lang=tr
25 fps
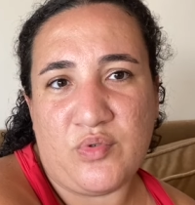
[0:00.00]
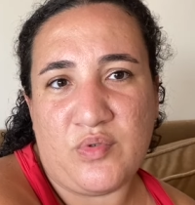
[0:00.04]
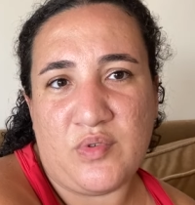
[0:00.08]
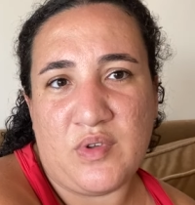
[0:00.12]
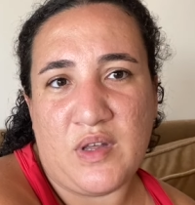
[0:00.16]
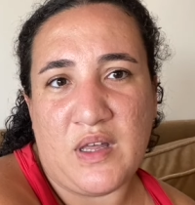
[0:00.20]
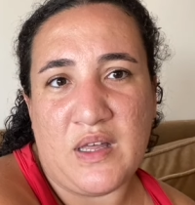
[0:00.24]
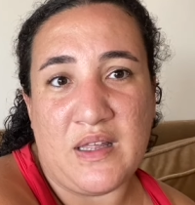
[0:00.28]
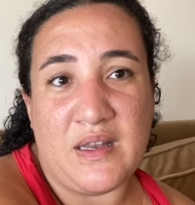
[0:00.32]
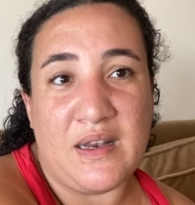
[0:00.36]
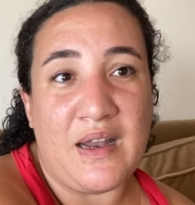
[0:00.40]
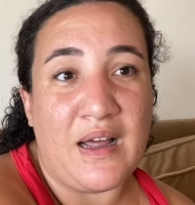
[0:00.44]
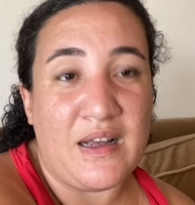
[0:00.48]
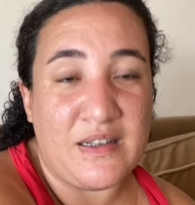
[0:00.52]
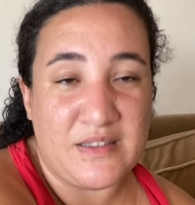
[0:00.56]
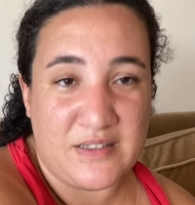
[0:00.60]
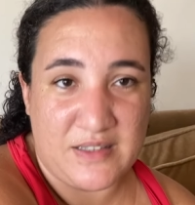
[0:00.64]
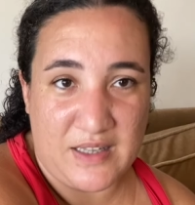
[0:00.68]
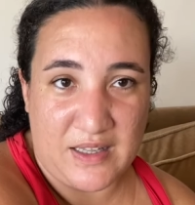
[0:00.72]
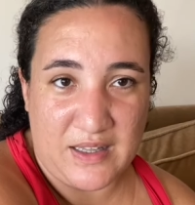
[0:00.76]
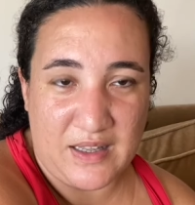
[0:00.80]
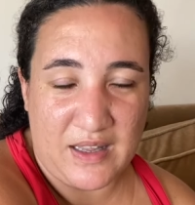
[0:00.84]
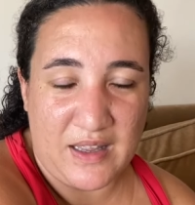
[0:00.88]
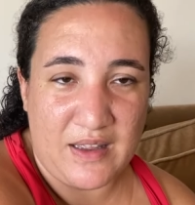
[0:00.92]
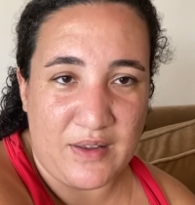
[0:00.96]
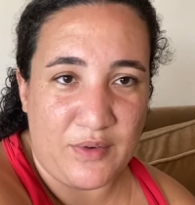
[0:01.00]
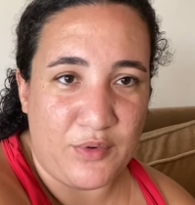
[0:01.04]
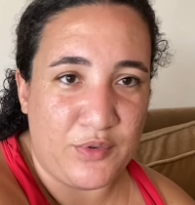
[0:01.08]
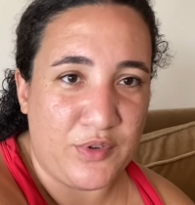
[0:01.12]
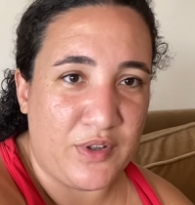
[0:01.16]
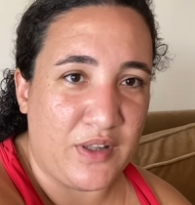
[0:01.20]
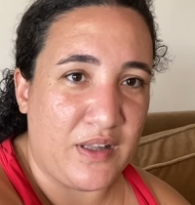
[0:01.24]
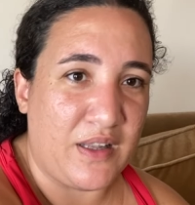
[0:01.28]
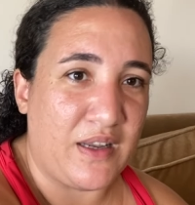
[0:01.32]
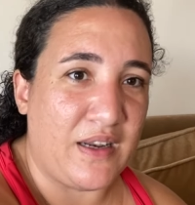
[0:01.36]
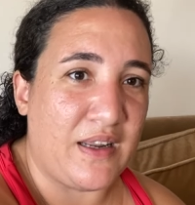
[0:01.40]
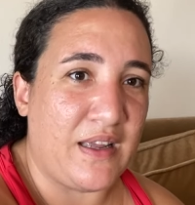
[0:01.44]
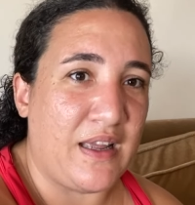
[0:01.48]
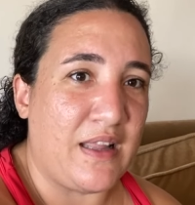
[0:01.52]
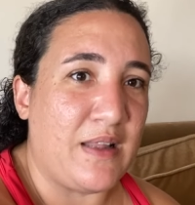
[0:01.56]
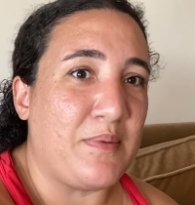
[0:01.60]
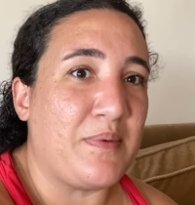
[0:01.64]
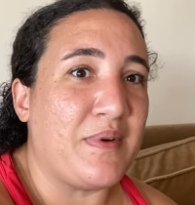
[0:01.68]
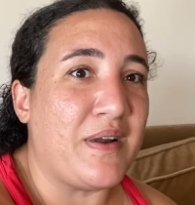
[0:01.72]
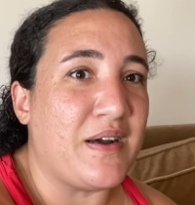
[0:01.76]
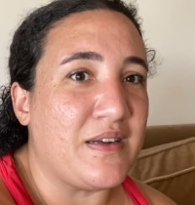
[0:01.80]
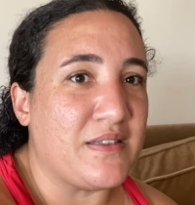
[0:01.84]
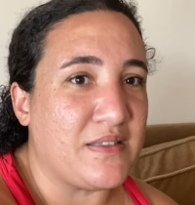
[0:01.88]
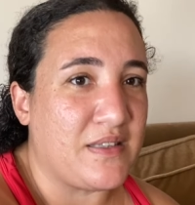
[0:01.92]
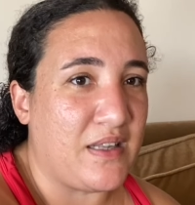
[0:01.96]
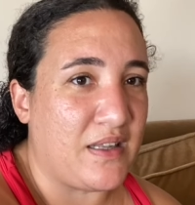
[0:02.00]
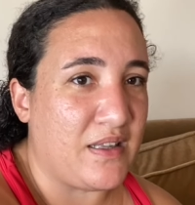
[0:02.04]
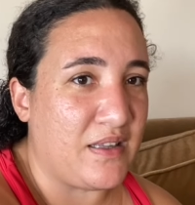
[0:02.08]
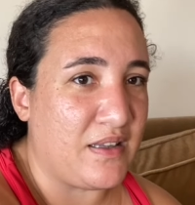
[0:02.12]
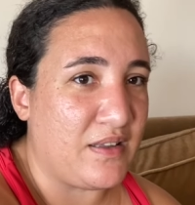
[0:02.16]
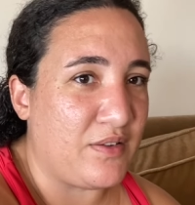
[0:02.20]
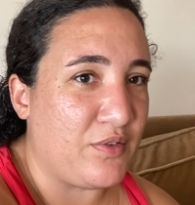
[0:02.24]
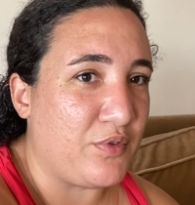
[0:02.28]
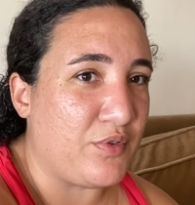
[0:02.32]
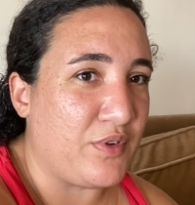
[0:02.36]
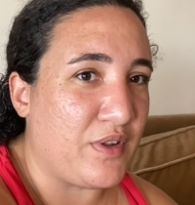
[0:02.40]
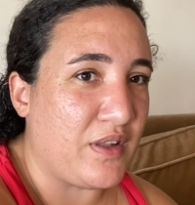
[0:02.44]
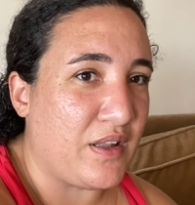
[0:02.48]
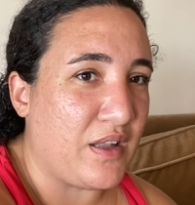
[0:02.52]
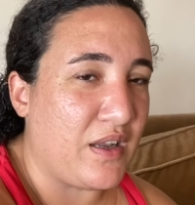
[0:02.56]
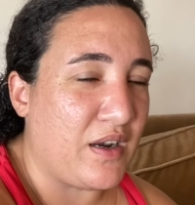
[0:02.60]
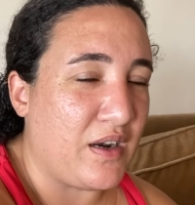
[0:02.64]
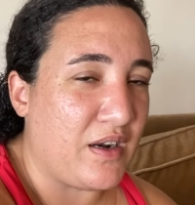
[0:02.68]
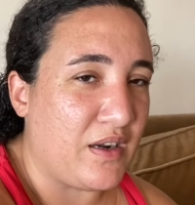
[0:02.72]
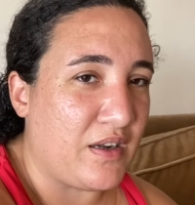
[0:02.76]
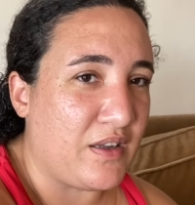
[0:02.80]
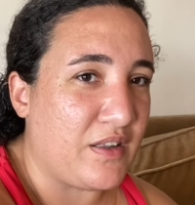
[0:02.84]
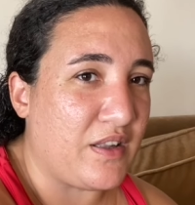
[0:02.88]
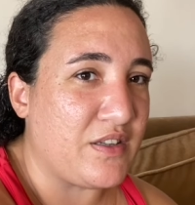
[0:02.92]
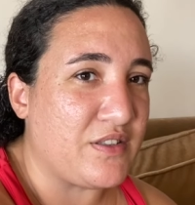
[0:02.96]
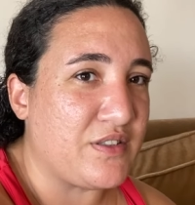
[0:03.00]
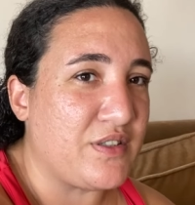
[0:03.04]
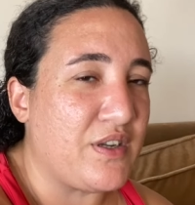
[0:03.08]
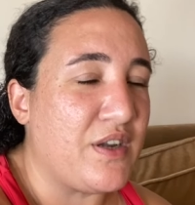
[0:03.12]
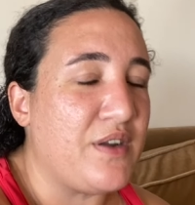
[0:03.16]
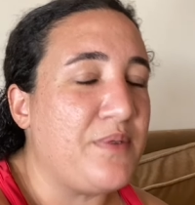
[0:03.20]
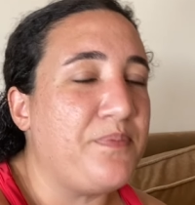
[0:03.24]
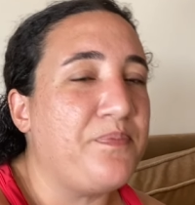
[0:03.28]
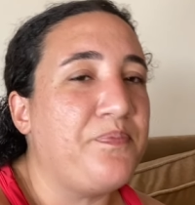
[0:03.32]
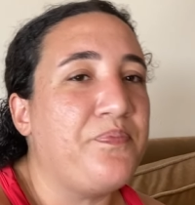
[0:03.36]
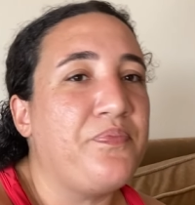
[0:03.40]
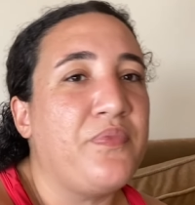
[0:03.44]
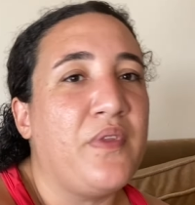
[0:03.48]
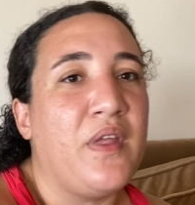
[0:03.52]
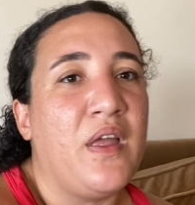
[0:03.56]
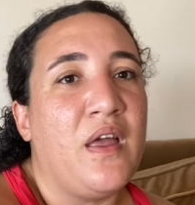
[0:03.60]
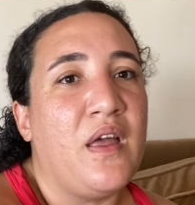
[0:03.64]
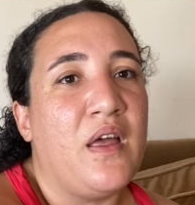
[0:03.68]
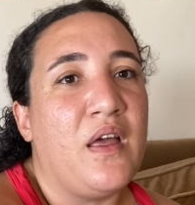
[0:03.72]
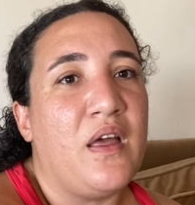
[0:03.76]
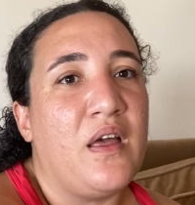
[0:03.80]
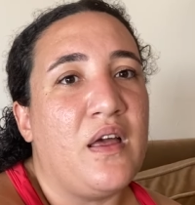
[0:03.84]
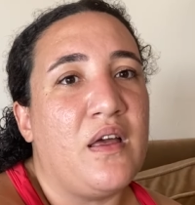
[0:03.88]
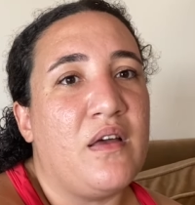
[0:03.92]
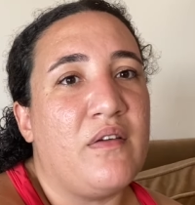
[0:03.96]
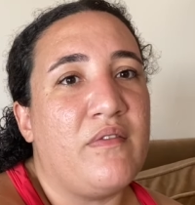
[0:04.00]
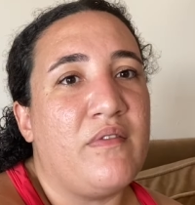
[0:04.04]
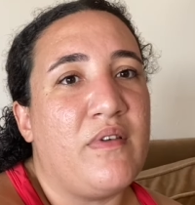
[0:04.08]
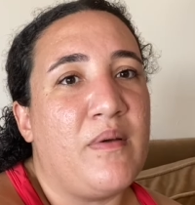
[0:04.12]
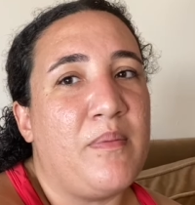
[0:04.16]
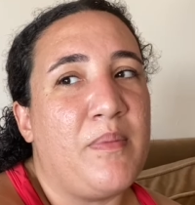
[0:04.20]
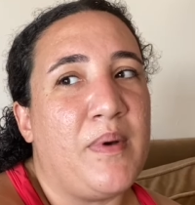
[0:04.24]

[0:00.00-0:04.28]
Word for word: E, ranzalı, ha, odalara gelip ranzalıydı odalar arkadaşlar. Ve